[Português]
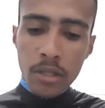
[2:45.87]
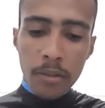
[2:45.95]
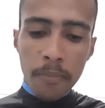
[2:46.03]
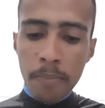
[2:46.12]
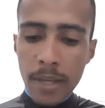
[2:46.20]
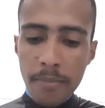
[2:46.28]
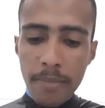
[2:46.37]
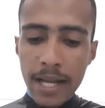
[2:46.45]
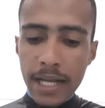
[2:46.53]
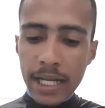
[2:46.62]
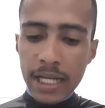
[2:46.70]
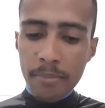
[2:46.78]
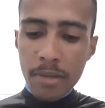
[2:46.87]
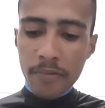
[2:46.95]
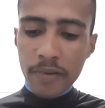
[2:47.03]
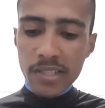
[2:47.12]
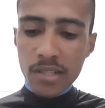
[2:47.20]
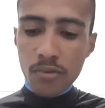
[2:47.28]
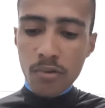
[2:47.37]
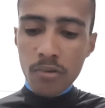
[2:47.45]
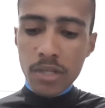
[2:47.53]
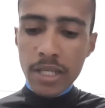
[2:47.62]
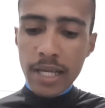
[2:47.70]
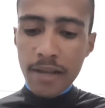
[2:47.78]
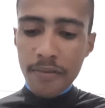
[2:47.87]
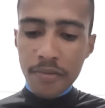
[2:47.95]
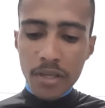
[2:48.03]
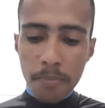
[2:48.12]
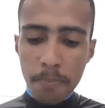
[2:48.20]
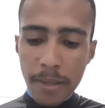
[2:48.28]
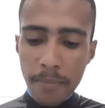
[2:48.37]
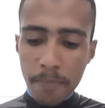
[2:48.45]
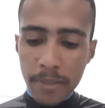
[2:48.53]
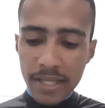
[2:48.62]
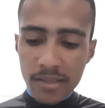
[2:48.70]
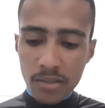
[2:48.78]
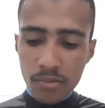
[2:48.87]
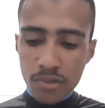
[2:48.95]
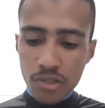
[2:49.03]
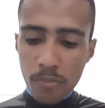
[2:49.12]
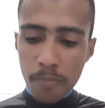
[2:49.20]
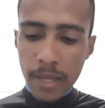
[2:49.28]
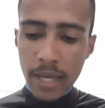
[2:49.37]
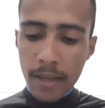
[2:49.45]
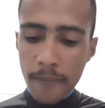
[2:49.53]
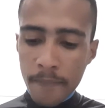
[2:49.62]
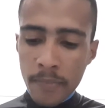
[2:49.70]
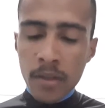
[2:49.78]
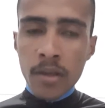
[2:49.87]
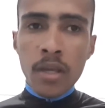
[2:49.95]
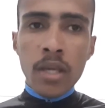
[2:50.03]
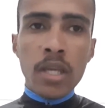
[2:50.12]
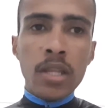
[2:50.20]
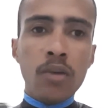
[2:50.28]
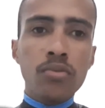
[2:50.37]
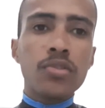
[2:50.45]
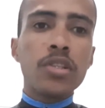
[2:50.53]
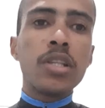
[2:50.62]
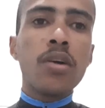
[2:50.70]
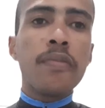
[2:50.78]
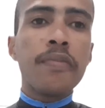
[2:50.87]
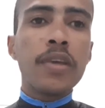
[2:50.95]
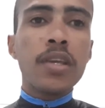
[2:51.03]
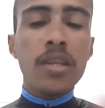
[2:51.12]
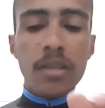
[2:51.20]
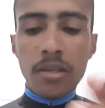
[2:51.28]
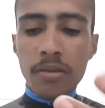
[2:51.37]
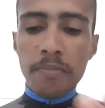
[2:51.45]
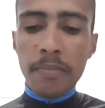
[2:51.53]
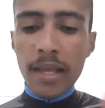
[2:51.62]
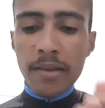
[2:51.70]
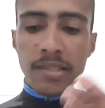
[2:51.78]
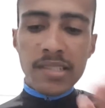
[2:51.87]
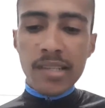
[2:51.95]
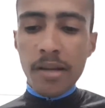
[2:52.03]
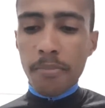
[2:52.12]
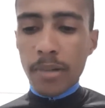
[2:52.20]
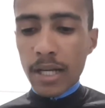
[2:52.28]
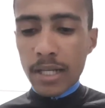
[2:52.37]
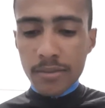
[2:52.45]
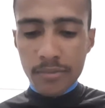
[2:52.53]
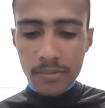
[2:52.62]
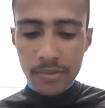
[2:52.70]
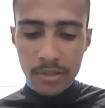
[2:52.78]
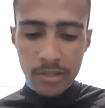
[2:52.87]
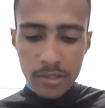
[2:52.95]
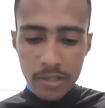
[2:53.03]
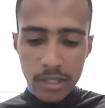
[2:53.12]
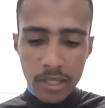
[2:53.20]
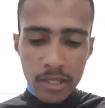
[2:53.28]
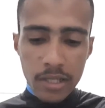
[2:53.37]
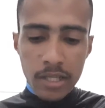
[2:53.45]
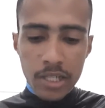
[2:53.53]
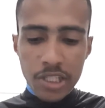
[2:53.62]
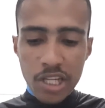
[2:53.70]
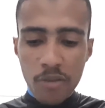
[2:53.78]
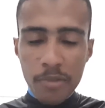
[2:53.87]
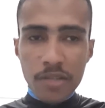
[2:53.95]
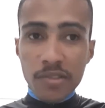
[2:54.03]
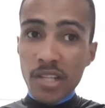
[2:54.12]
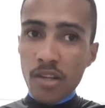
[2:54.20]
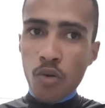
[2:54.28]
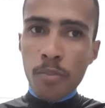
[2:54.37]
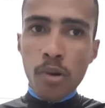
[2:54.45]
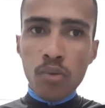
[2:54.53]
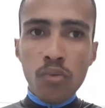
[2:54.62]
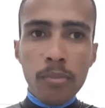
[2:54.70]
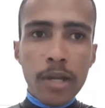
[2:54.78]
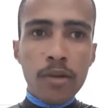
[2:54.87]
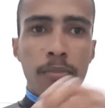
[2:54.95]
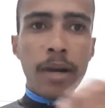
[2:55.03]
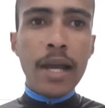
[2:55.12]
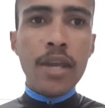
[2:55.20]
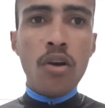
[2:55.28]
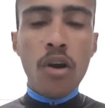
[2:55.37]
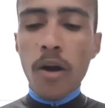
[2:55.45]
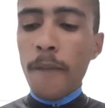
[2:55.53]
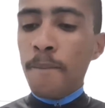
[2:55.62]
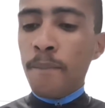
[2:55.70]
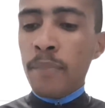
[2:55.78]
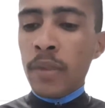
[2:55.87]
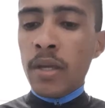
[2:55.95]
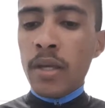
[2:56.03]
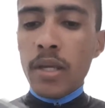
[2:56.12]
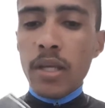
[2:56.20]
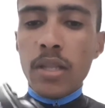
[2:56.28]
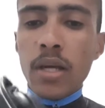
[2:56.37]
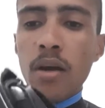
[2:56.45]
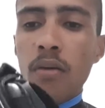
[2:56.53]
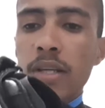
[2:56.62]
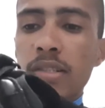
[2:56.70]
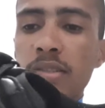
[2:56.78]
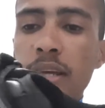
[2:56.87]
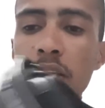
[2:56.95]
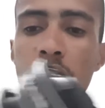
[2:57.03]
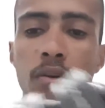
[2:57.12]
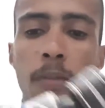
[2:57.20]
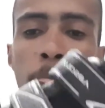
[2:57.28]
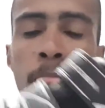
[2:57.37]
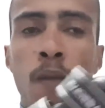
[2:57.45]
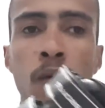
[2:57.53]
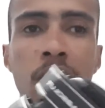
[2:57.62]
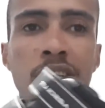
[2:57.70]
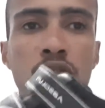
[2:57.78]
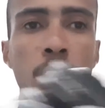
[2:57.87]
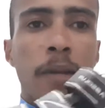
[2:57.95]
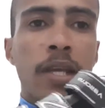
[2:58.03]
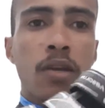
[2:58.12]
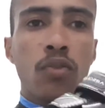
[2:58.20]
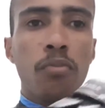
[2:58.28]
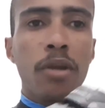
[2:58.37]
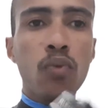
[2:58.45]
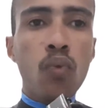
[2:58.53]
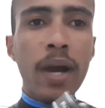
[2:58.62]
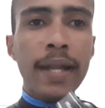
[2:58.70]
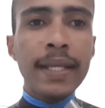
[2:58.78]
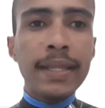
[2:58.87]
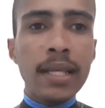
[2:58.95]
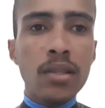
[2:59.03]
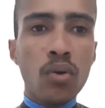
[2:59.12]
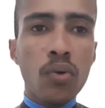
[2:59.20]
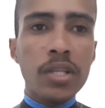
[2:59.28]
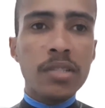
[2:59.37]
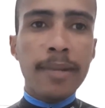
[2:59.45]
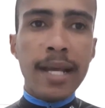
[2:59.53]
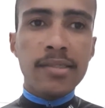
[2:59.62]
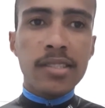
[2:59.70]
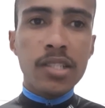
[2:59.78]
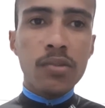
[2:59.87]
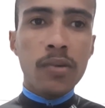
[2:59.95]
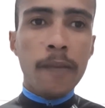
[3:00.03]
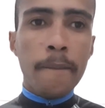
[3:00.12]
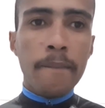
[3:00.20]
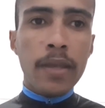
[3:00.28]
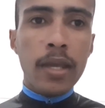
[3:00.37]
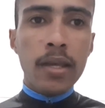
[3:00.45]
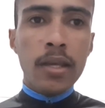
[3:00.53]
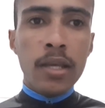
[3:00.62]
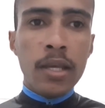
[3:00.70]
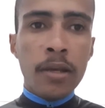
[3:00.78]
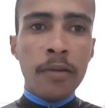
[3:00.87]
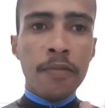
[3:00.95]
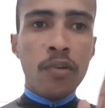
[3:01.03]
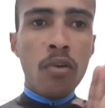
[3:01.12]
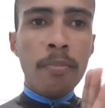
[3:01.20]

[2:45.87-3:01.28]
bem bacana mesmo, fazendo com que ela fique bem presa no seu pé e não, e não fique né, sambando. Né? Geralmente você tem que comprar um número maior então, é isso aí, ó. No meu caso, comprei aqui o número 42 Brasil. Né? Ficou